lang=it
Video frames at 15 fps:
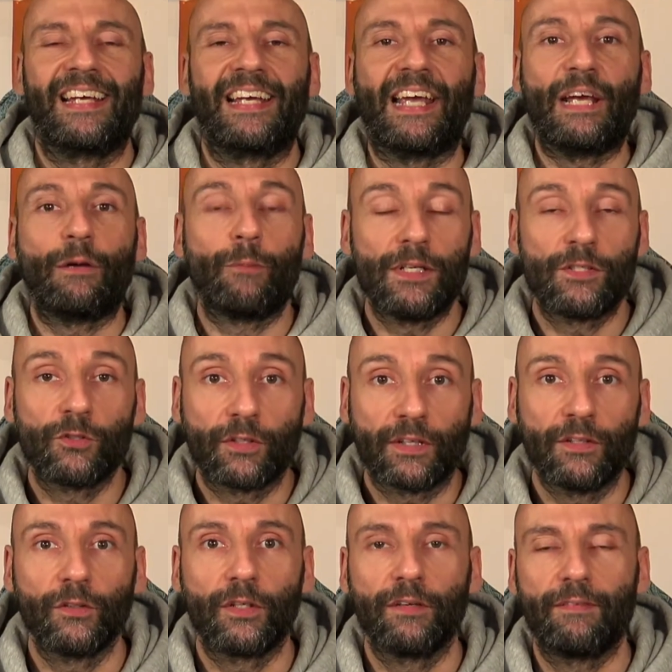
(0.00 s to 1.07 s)
E questo
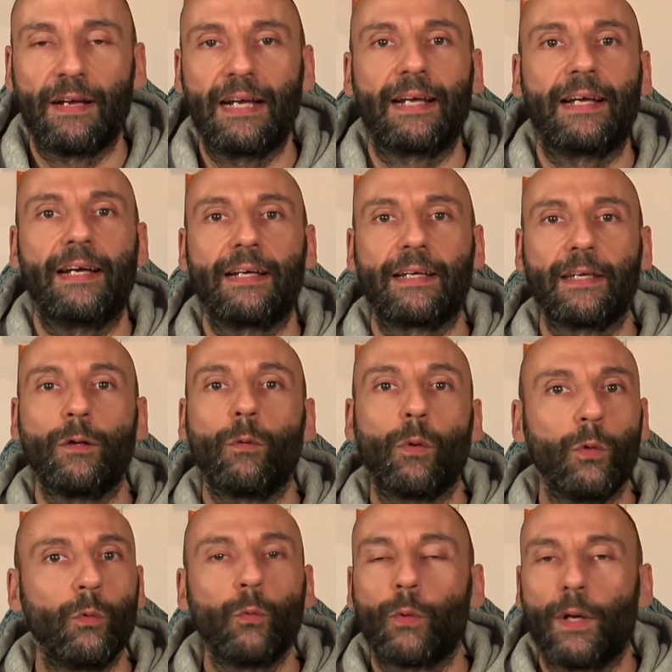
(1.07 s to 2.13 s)
credo che valga anche in
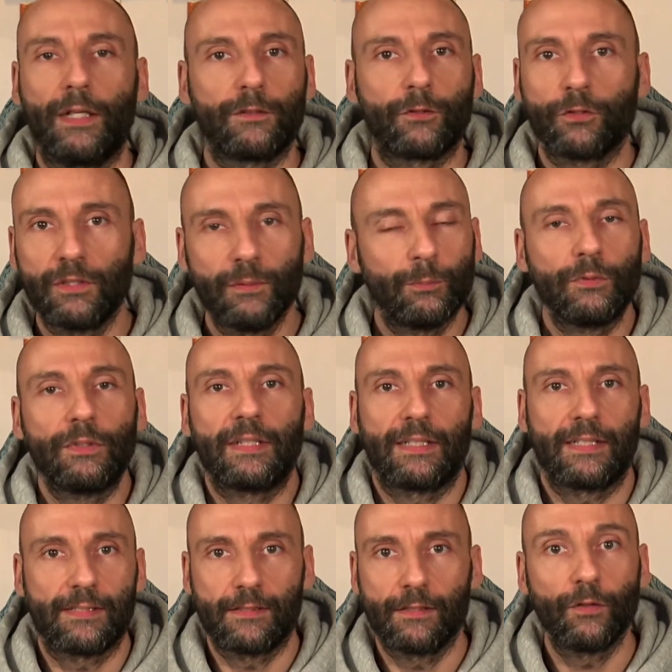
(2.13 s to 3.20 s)
qualunque altro tipo di
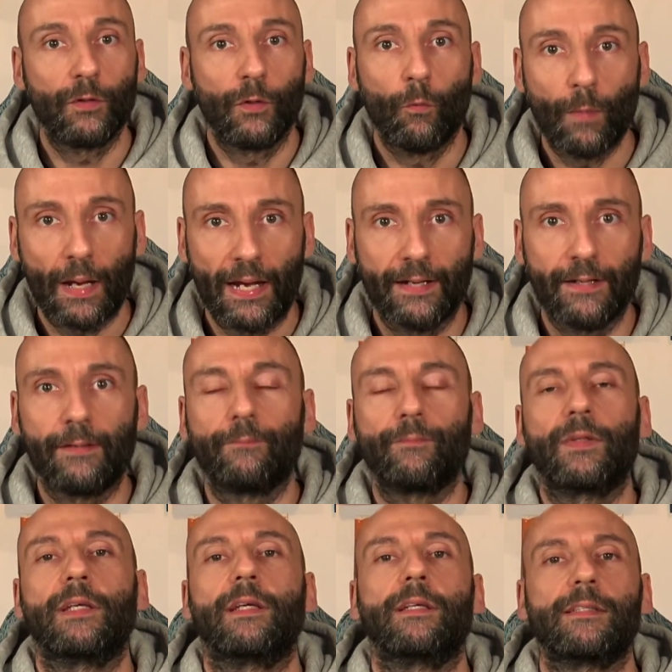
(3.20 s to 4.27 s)
relazione umana.
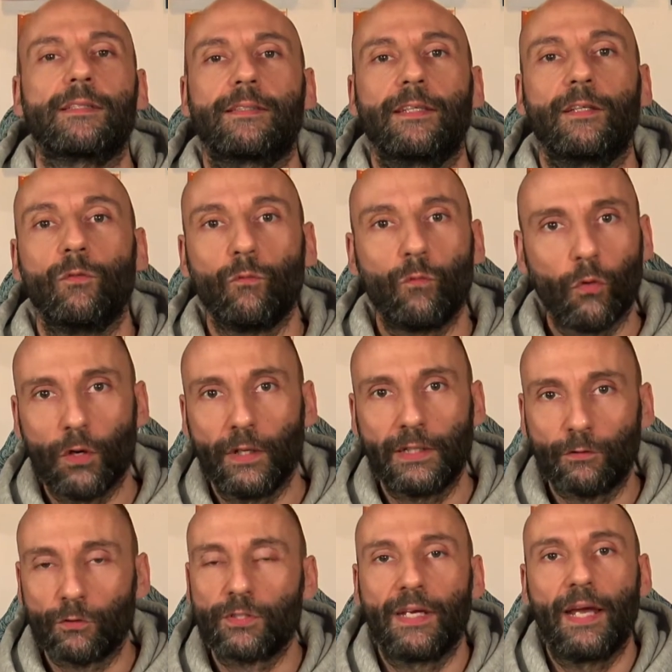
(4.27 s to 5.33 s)
Eh, se non vuoi
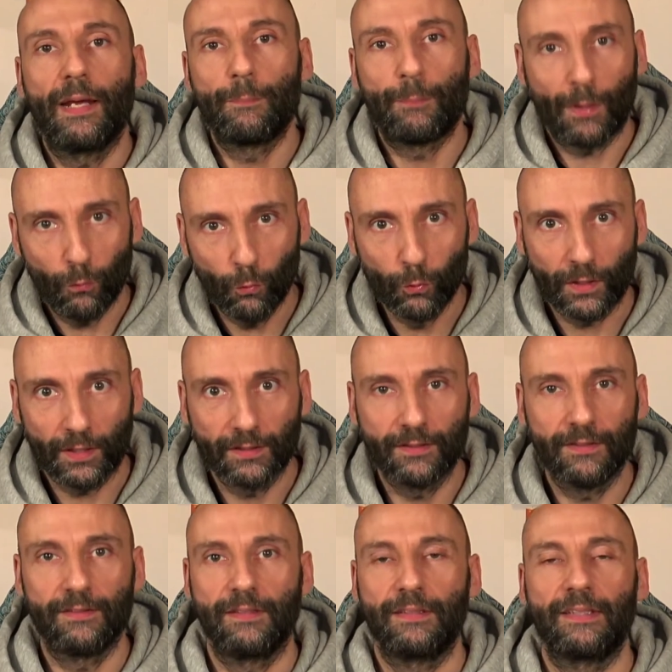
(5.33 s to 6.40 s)
o se hai paura di
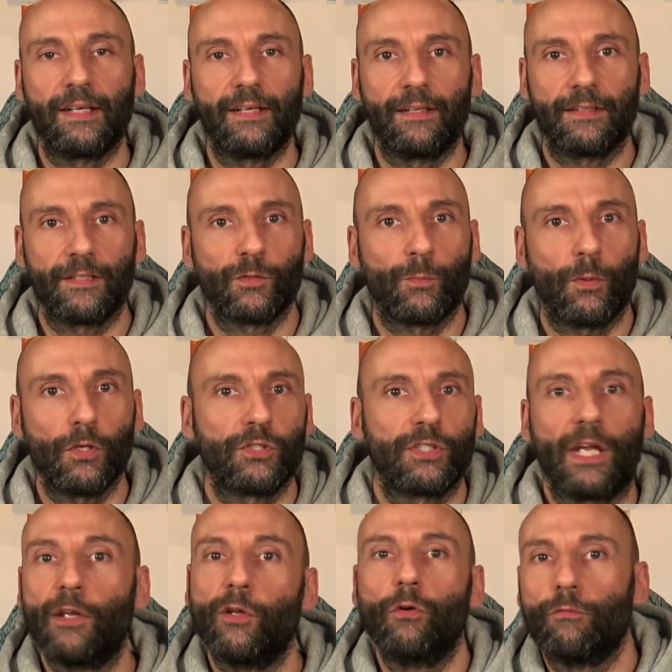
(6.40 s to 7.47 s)
sentire la
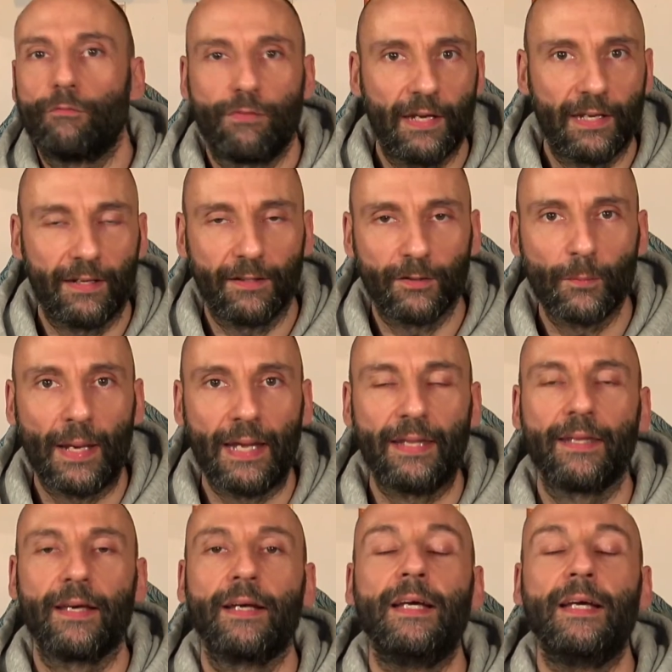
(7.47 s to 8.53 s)
risposta, non fare la domanda